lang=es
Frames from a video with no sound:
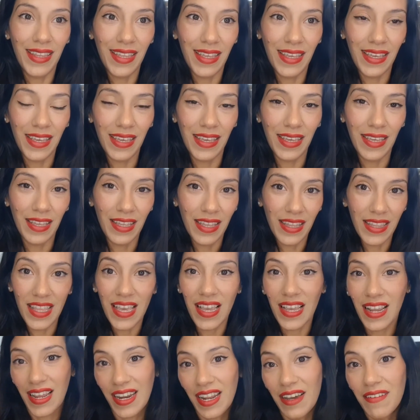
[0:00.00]
de,
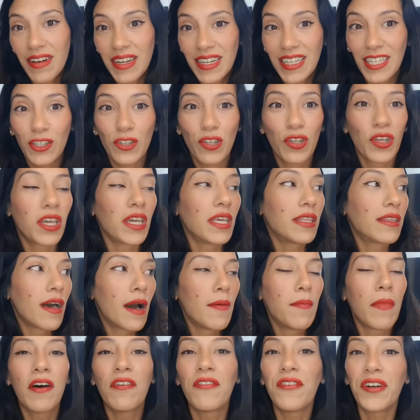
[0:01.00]
grabar esto y que estaba
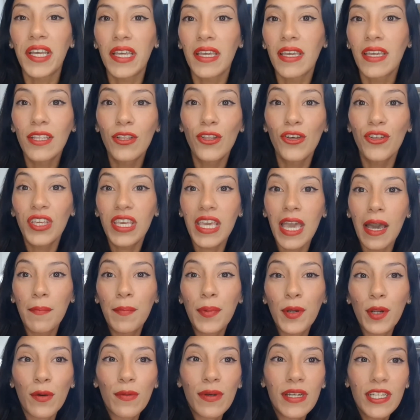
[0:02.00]
más fresquito, dije
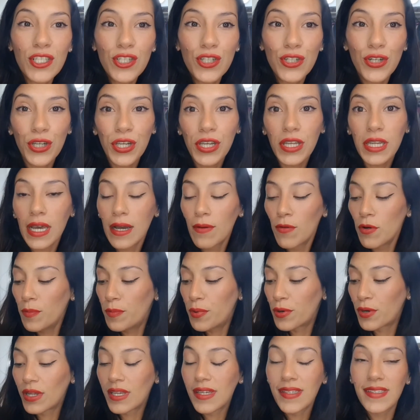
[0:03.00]
aprovecho y grabo
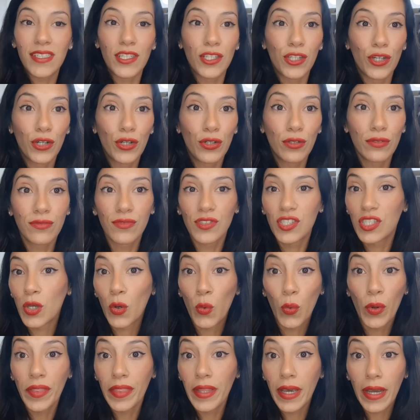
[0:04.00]
porque si no con
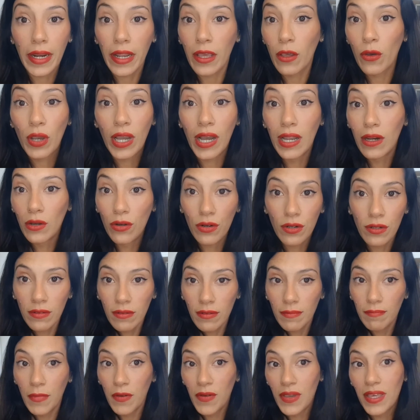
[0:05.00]
50 grados de calor
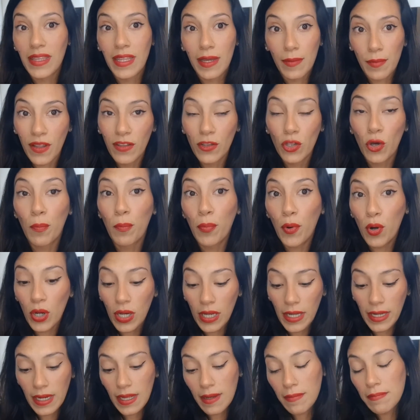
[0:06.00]
me voy a andar probando
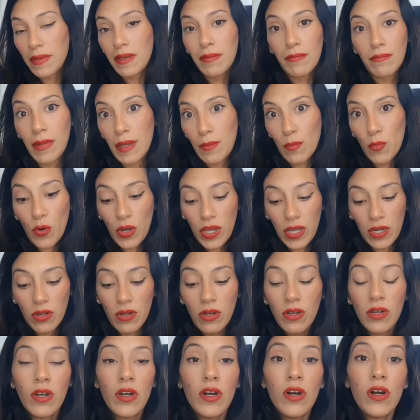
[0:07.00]
poleras, me,
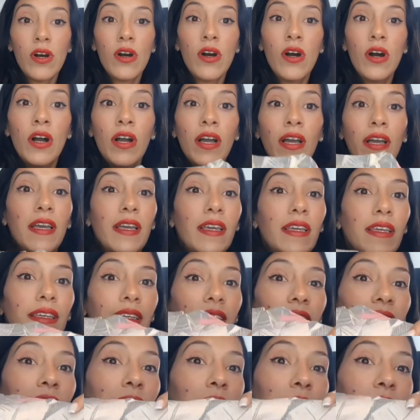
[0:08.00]
muero.
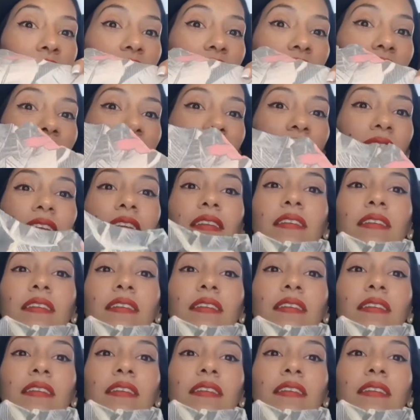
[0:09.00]
Y miren,